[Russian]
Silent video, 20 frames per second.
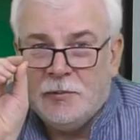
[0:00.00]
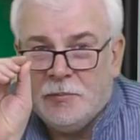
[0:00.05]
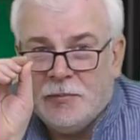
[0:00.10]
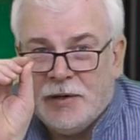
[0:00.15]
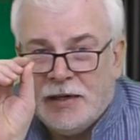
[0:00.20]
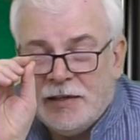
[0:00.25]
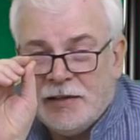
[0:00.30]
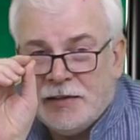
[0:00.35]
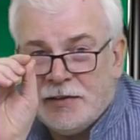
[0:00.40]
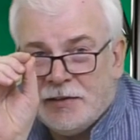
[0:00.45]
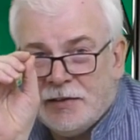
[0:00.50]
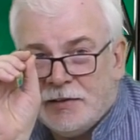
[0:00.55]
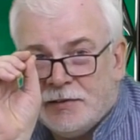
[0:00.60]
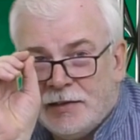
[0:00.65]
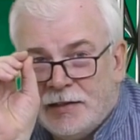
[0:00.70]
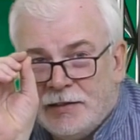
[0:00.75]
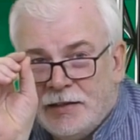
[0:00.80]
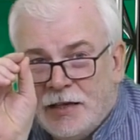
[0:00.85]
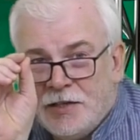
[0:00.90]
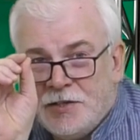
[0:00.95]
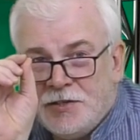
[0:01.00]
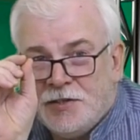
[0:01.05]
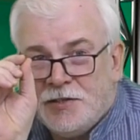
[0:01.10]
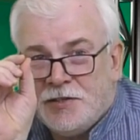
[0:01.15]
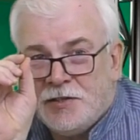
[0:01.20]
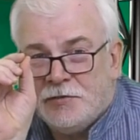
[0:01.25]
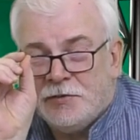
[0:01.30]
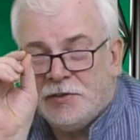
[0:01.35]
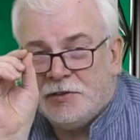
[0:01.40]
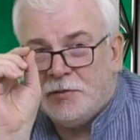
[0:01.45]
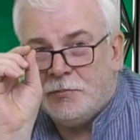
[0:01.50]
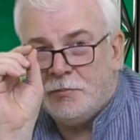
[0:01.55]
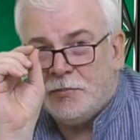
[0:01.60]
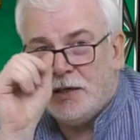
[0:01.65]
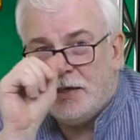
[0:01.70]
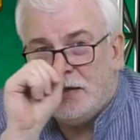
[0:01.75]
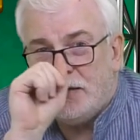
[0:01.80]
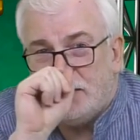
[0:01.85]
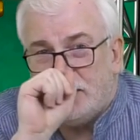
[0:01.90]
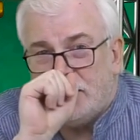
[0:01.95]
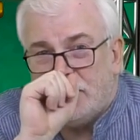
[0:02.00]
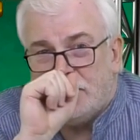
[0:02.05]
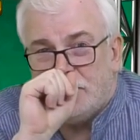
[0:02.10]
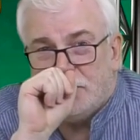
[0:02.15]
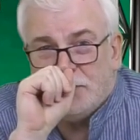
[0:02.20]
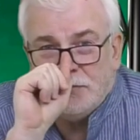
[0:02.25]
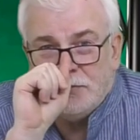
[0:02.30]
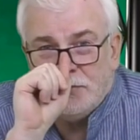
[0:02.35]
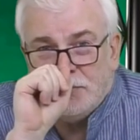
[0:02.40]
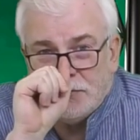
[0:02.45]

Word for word: маленький, таящийся в этом маленьком,